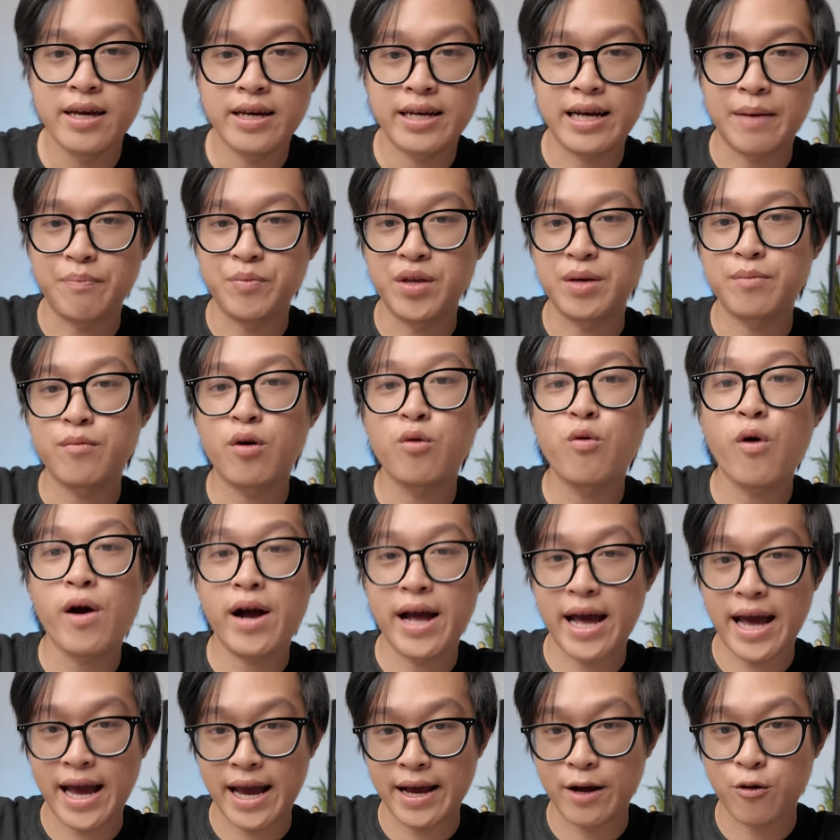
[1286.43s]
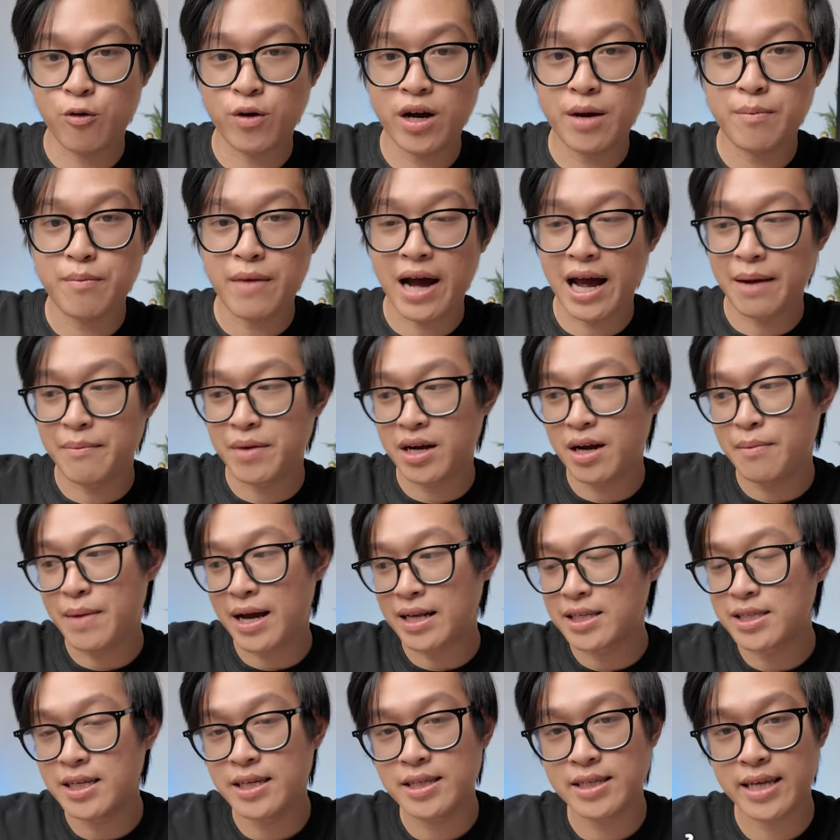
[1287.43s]
gặp những mối quan hệ của các bạn mà các
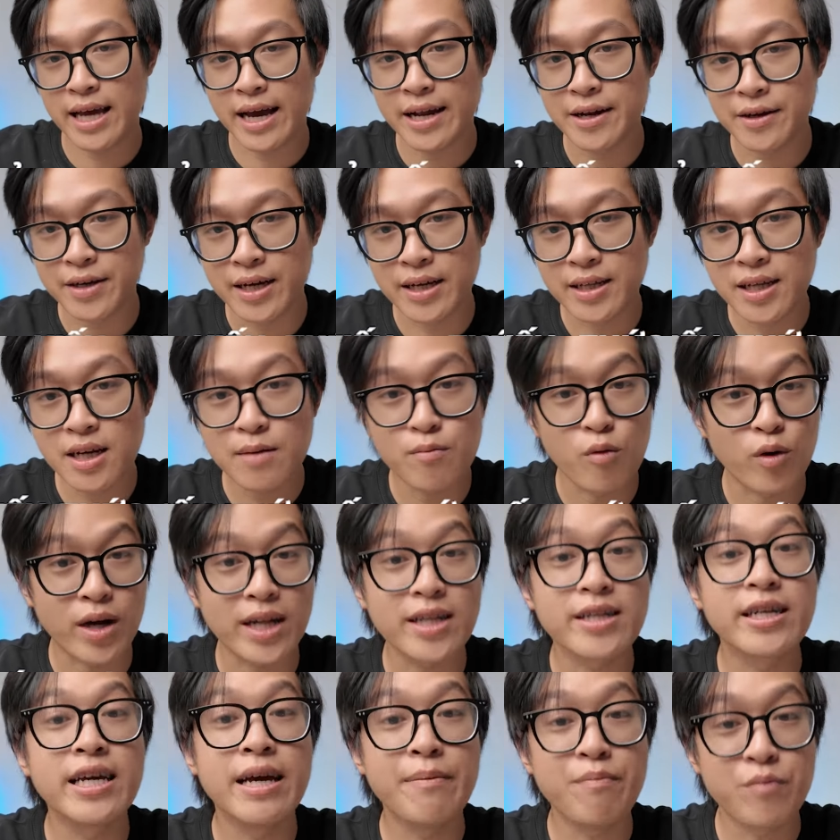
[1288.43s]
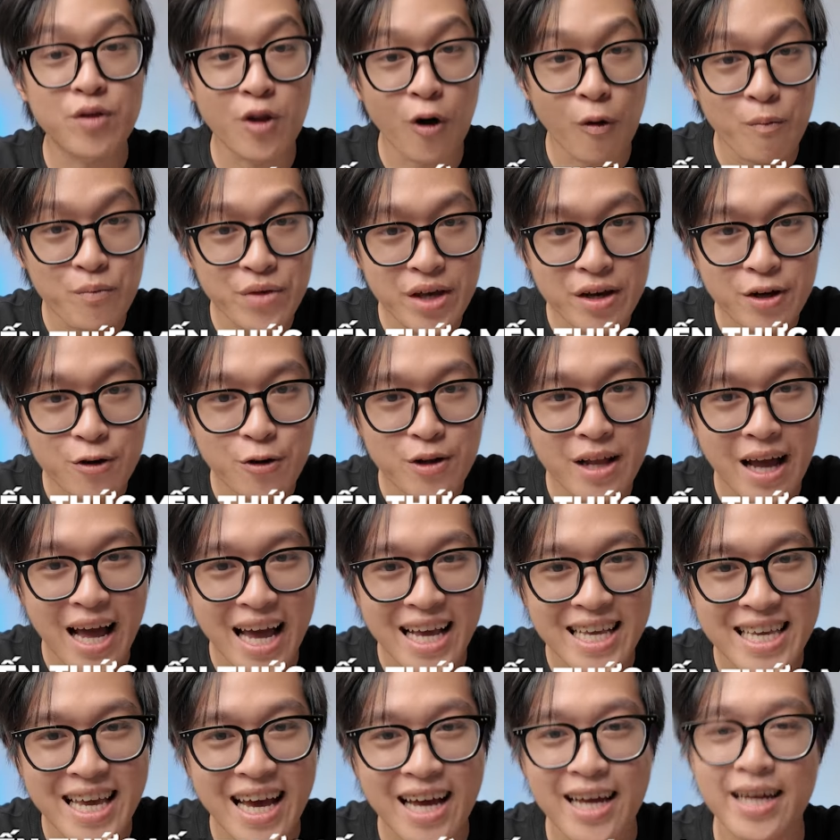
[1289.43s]
bạn chia sẻ được kiến thức một cách khiêm tốn nhất có
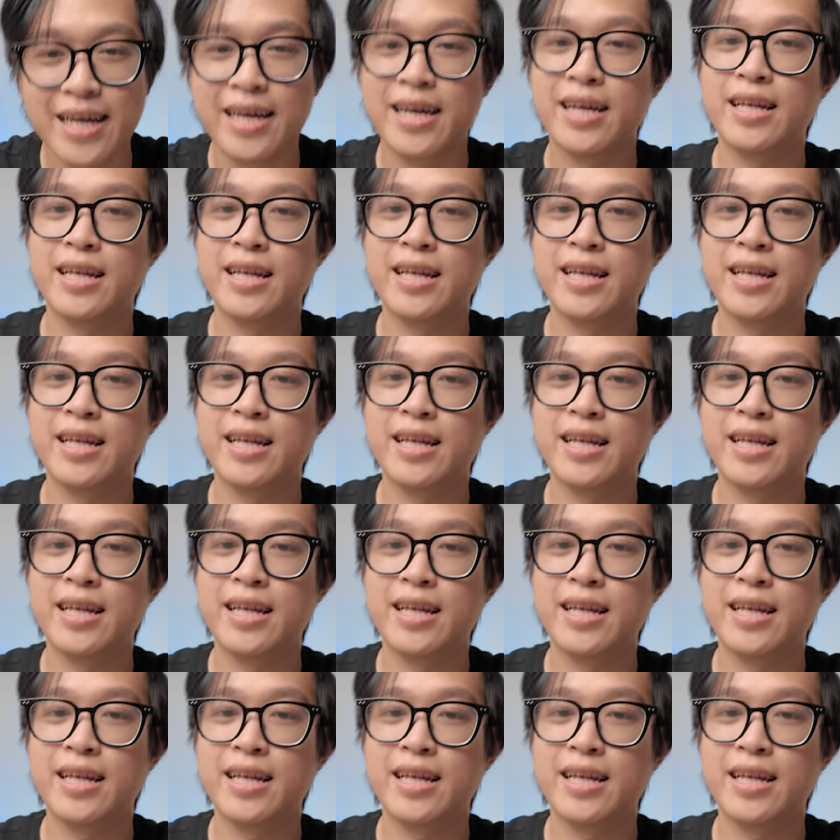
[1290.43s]
thể nha,